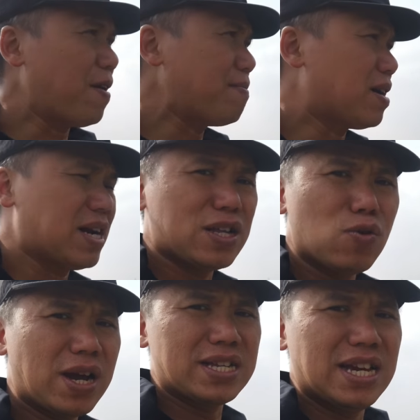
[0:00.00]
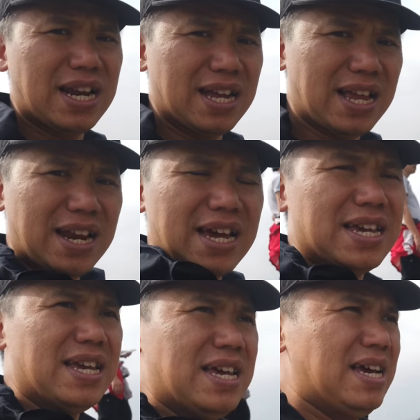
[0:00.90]
phép được kết thúc cái hành trình này tại đây
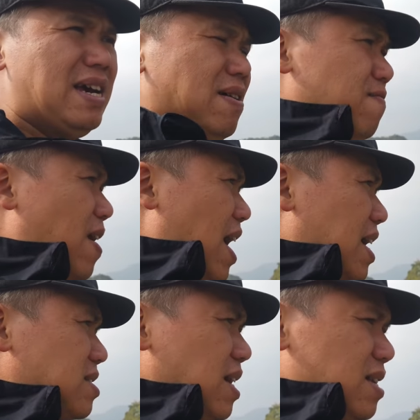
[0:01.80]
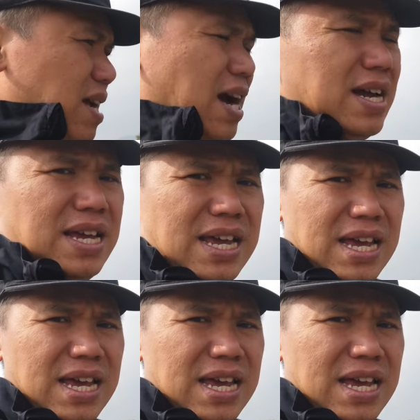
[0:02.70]
Và xin à,